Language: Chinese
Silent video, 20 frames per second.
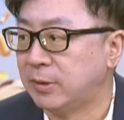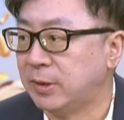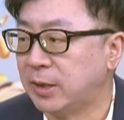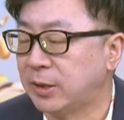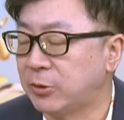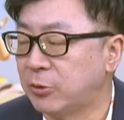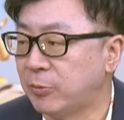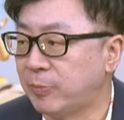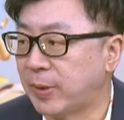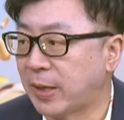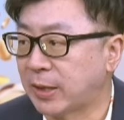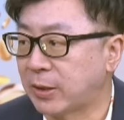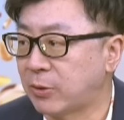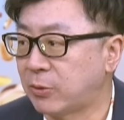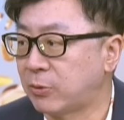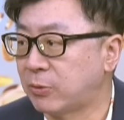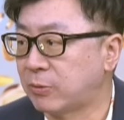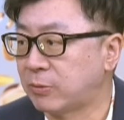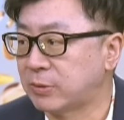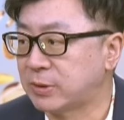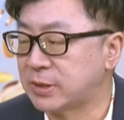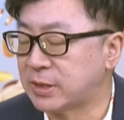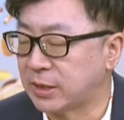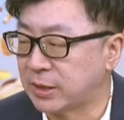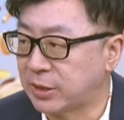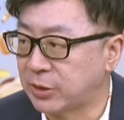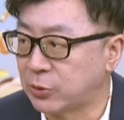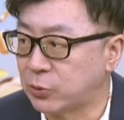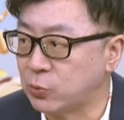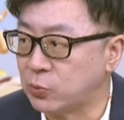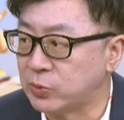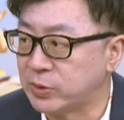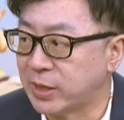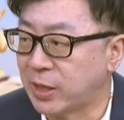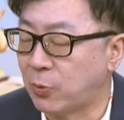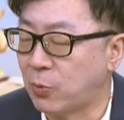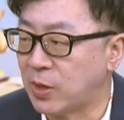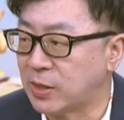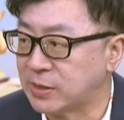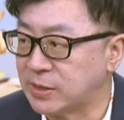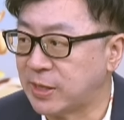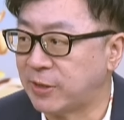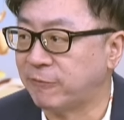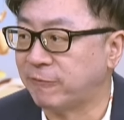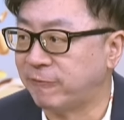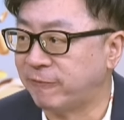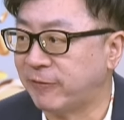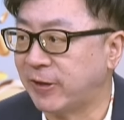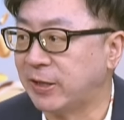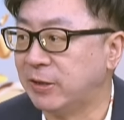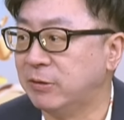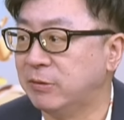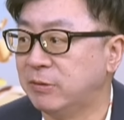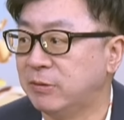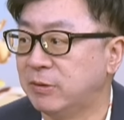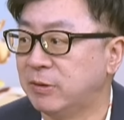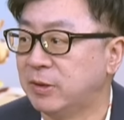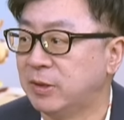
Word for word: 能够把整个股价往上翻，